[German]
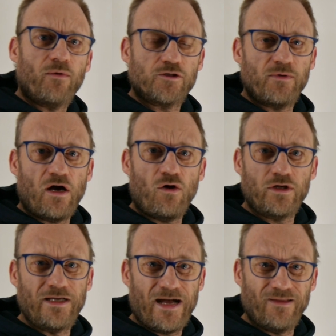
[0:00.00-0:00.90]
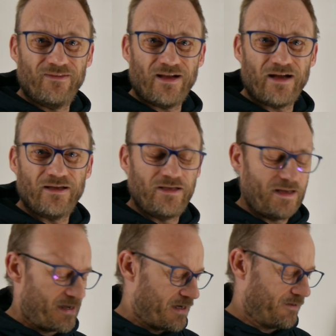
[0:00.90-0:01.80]
zum Beispiel auch die Ansage
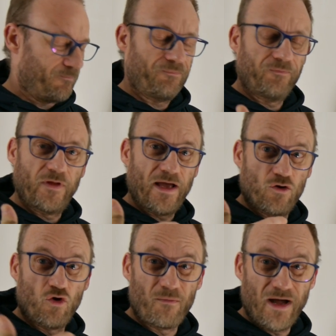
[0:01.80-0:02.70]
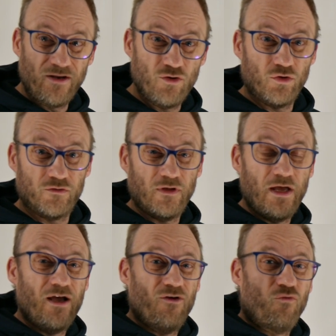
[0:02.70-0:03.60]
der, der Kommandos,
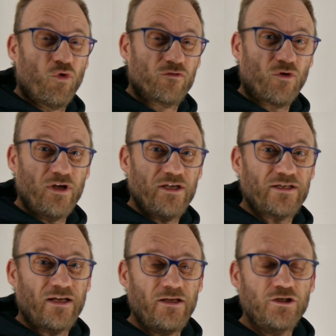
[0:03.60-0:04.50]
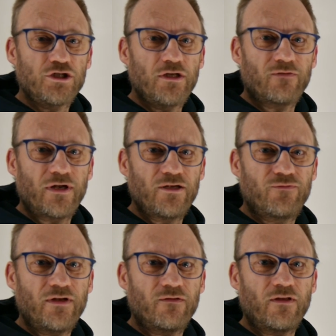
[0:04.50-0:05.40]
wo soll ich denn hinschießen? Weil ich
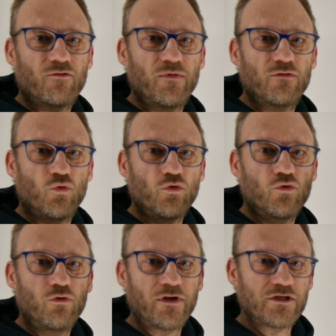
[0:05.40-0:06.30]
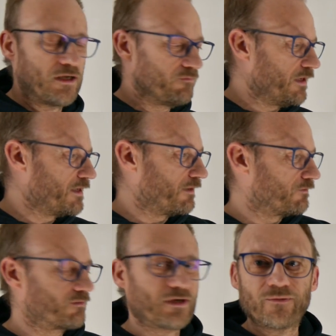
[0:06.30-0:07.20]
finde es jetzt ein bisschen uncool, wenn ich entweder die
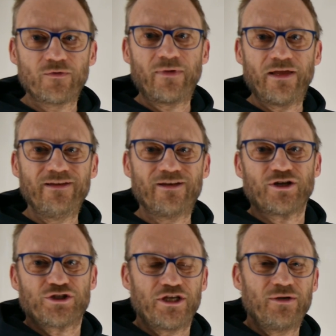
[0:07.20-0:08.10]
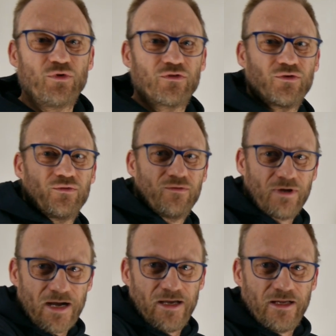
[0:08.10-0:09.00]
ganze Zeit mit dem Handy da stehen muss und
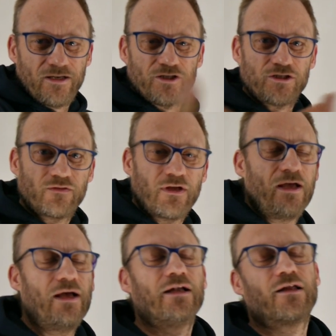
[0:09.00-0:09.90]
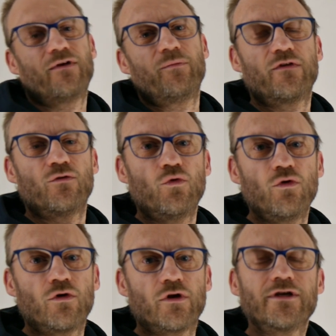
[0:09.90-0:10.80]
ein Handy schieße. Das wäre ein bisschen
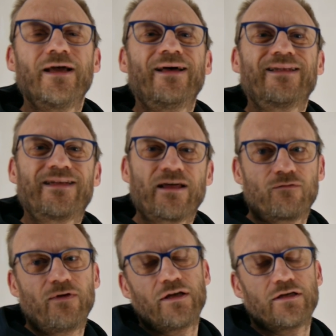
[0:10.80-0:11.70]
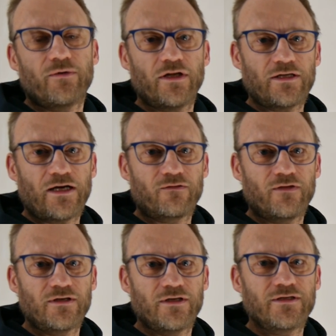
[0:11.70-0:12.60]
unglücklich. Das werde ich aber dann
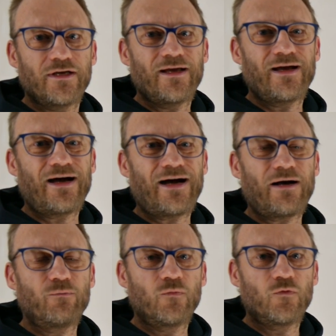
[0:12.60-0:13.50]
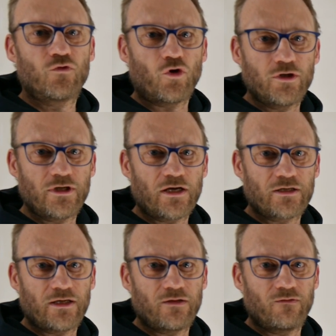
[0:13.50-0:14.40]
tatsächlich am Sonntag
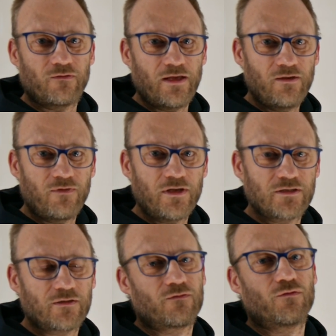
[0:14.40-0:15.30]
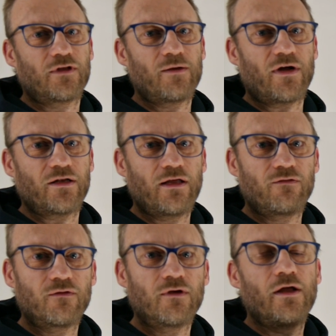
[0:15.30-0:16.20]
dann sehen, wenn ich das System mal
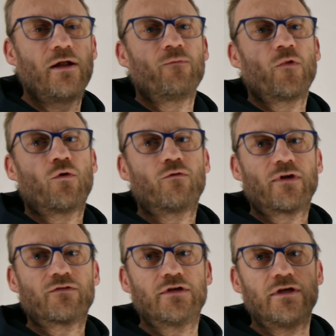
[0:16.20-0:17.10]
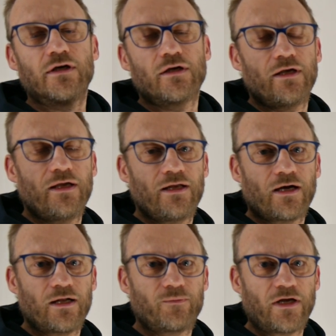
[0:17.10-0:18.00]
teste und was ich hier
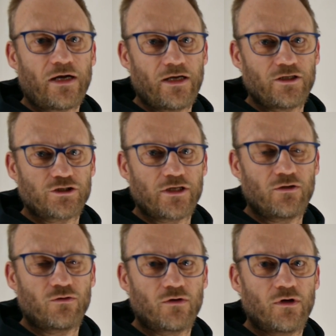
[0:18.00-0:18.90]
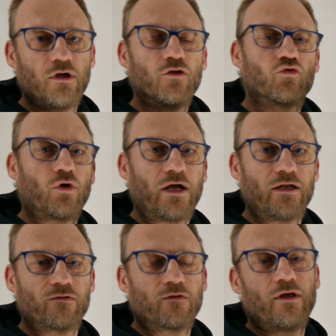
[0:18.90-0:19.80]
innerhalb der Einstellungen so
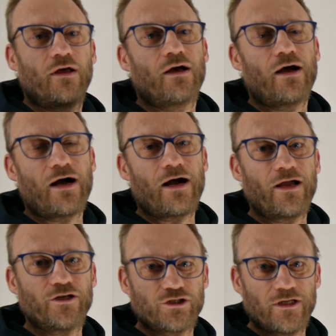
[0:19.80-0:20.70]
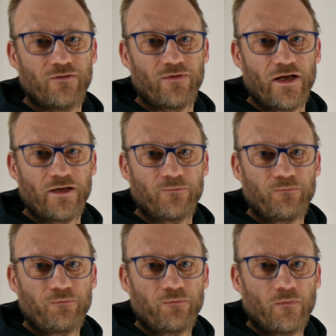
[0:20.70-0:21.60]
alles einstellen werde.
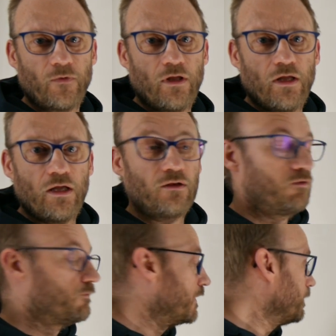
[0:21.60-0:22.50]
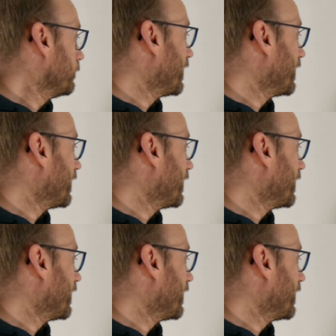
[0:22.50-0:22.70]
In diesem Sinn,